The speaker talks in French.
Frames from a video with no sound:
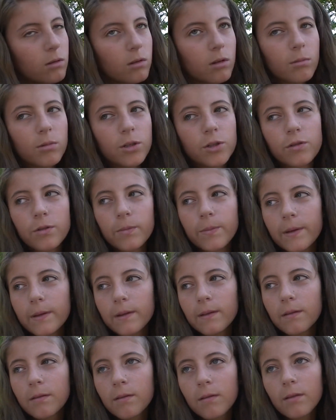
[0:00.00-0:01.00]
Non mais je vais pas
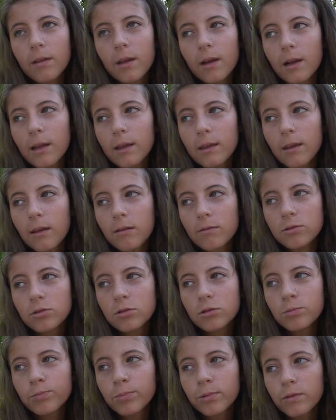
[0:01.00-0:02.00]
descendre à la cave
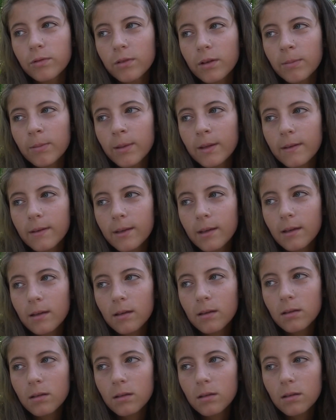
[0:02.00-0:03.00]
juste pour te faire plaisir. Hein.